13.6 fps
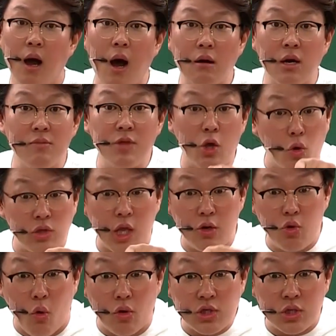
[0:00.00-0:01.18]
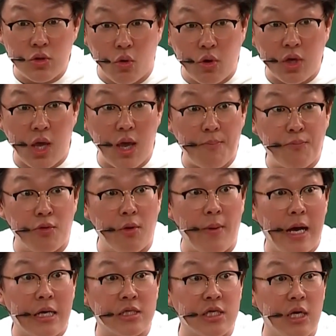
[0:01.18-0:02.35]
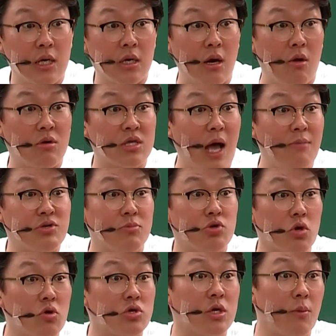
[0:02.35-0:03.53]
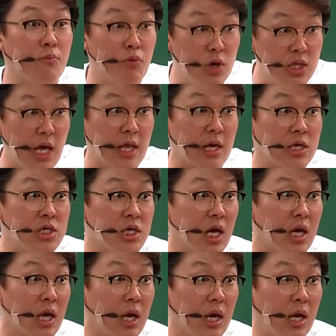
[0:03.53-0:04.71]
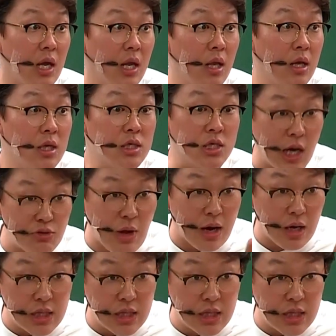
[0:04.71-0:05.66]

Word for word: 아 그럼 나 요때는 요거 요렇게 풀어봐야지. 그럼 그 다음 시험 적용시키면 풀린다니까 신기하게. 시간도 안